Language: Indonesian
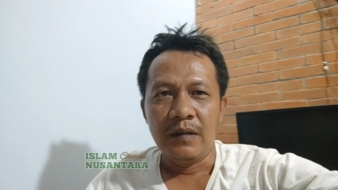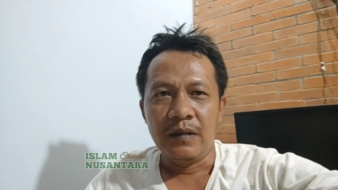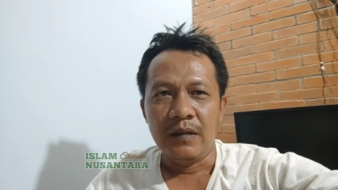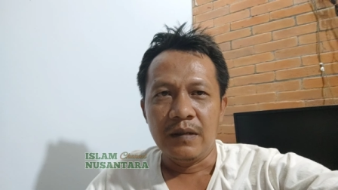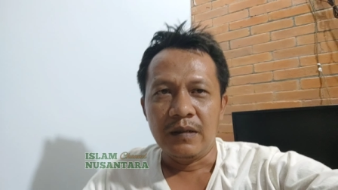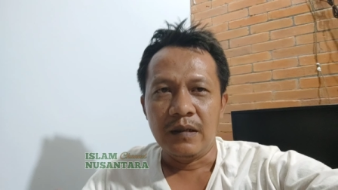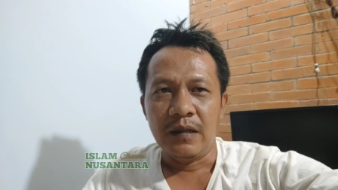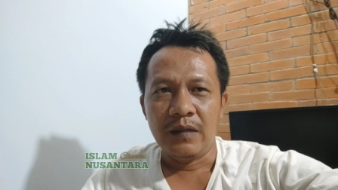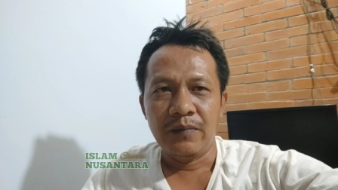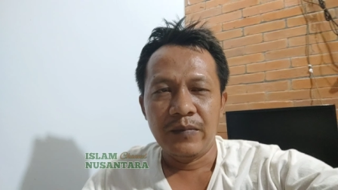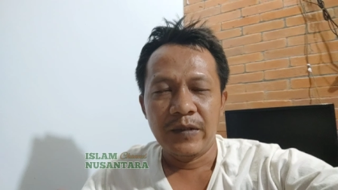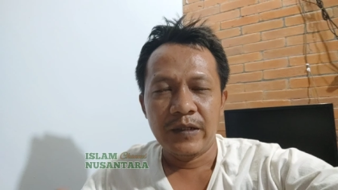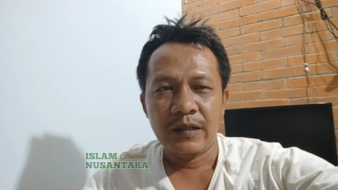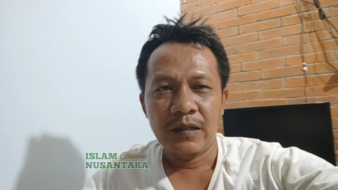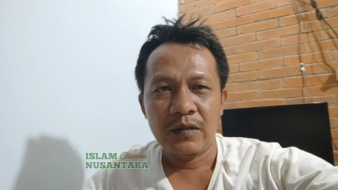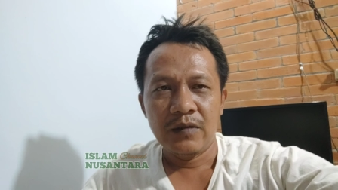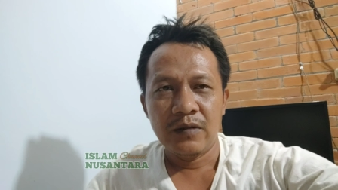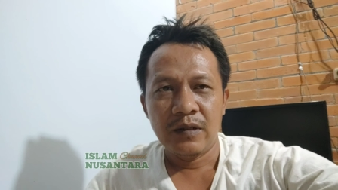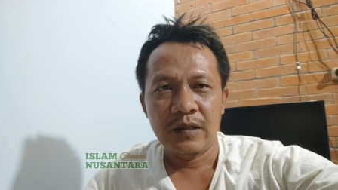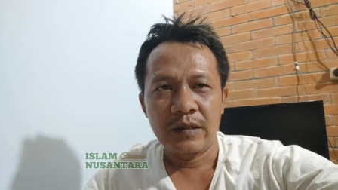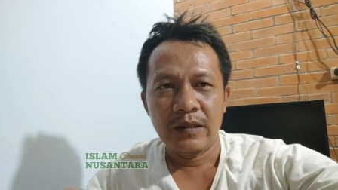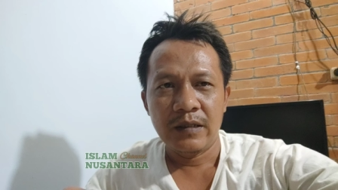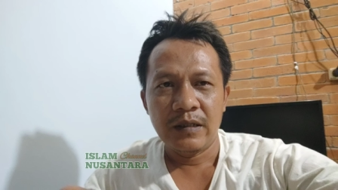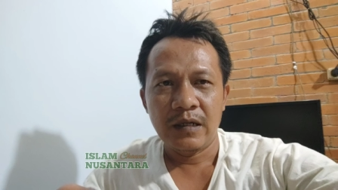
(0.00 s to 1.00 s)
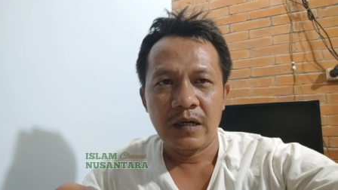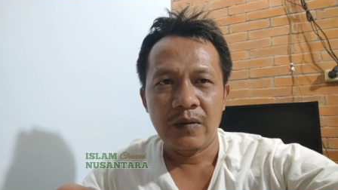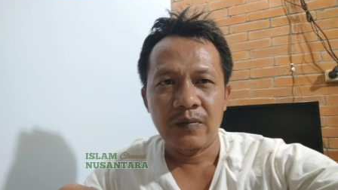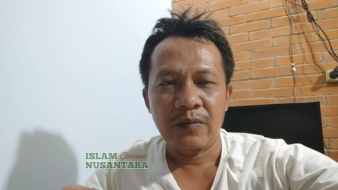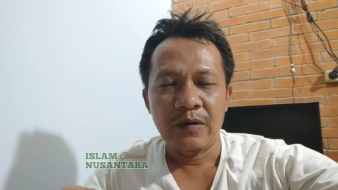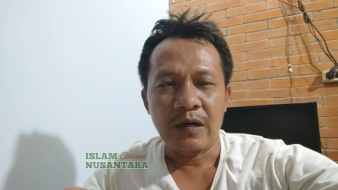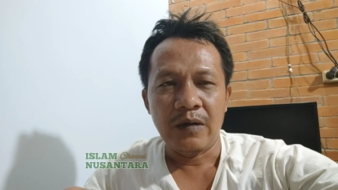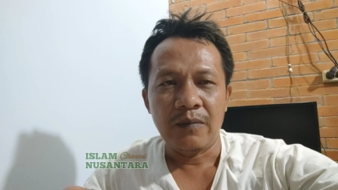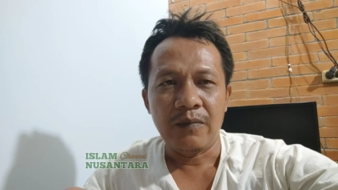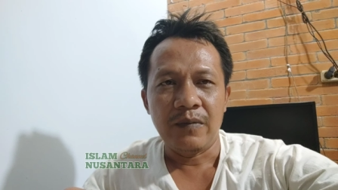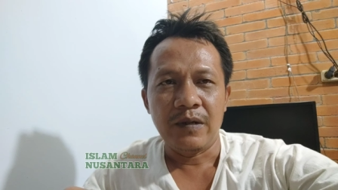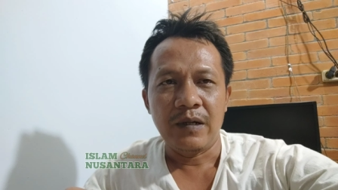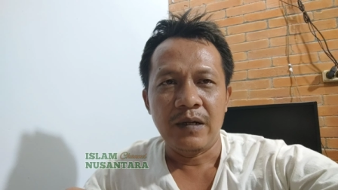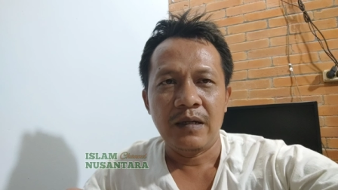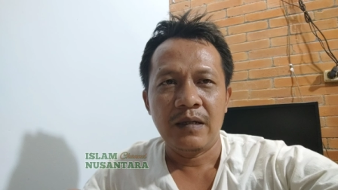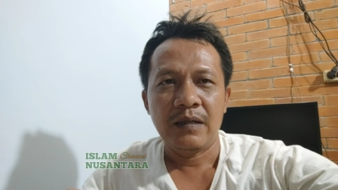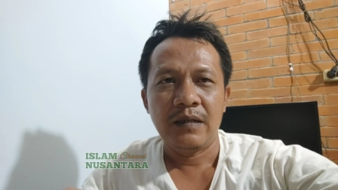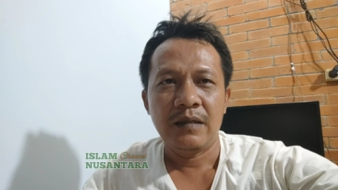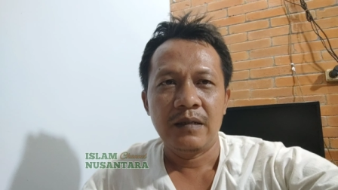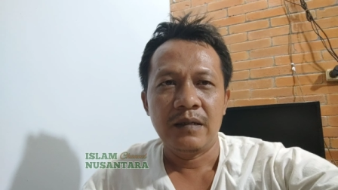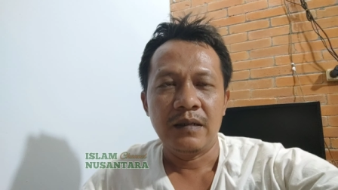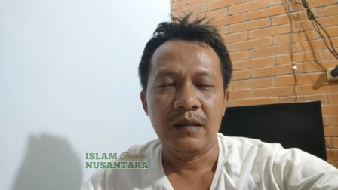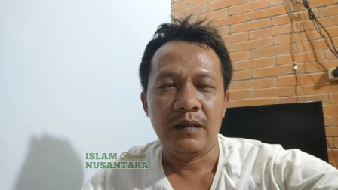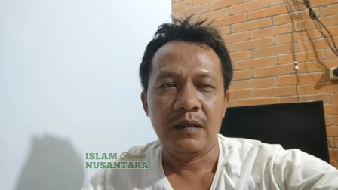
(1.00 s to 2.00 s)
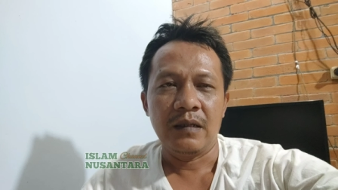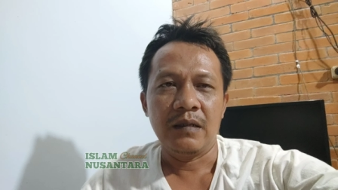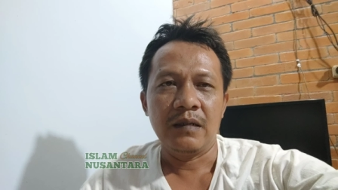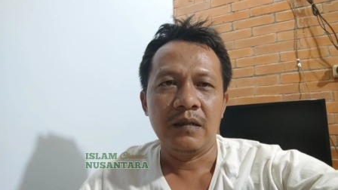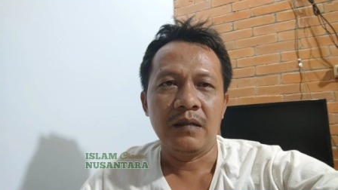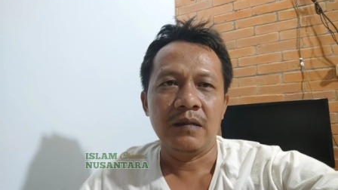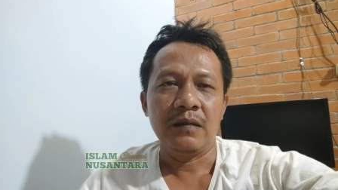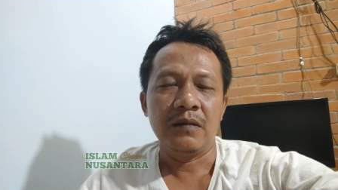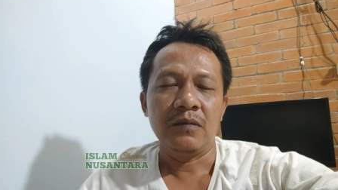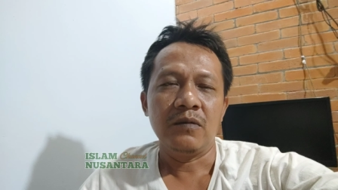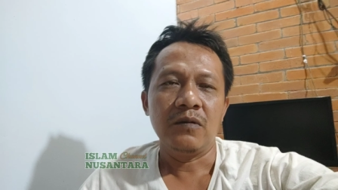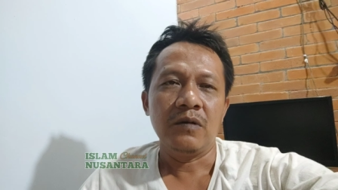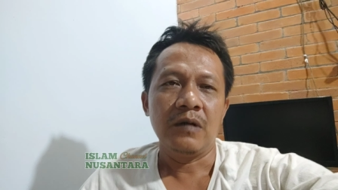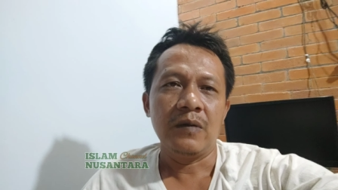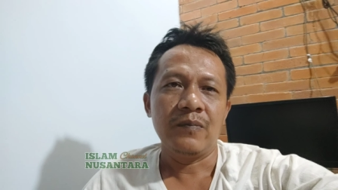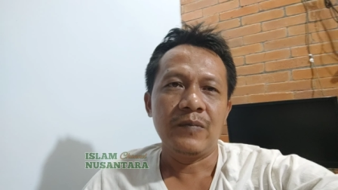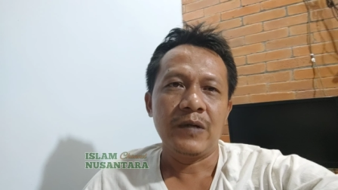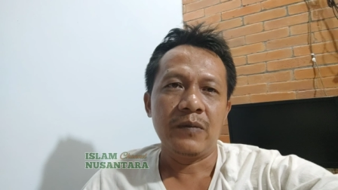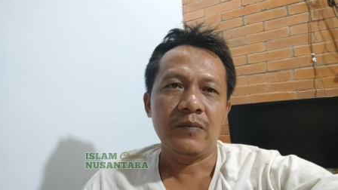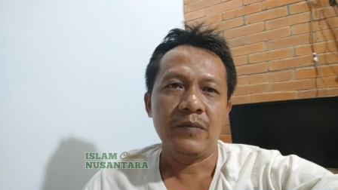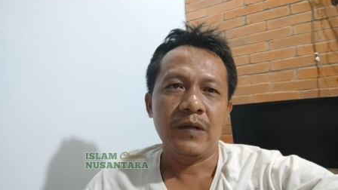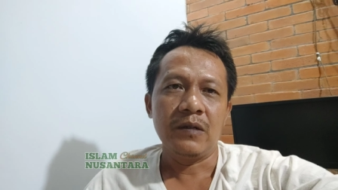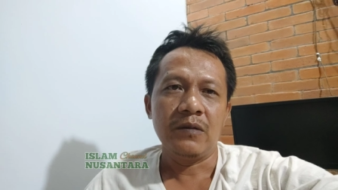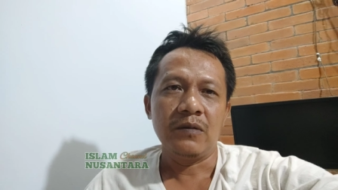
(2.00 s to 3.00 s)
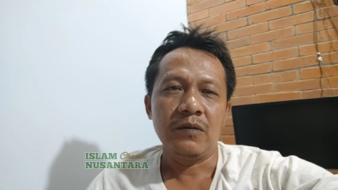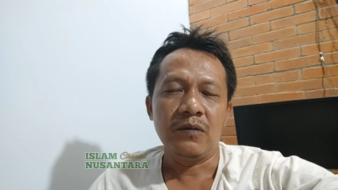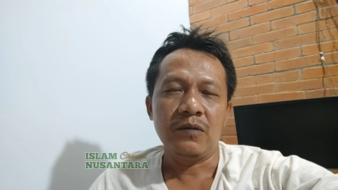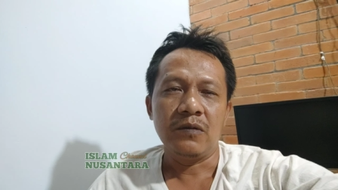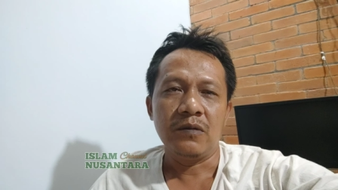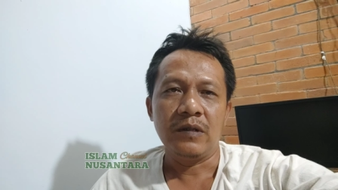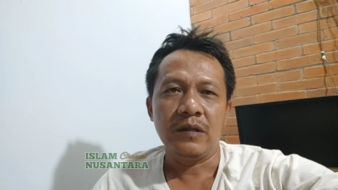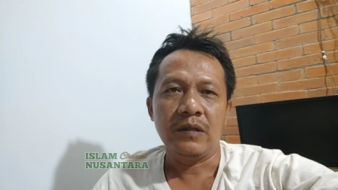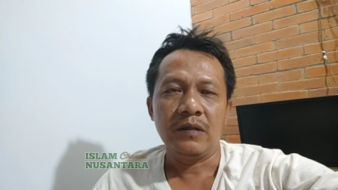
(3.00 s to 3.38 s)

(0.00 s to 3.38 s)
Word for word: Dan mereka juga tidak apa-apa dengan ungkapan Pak Dudung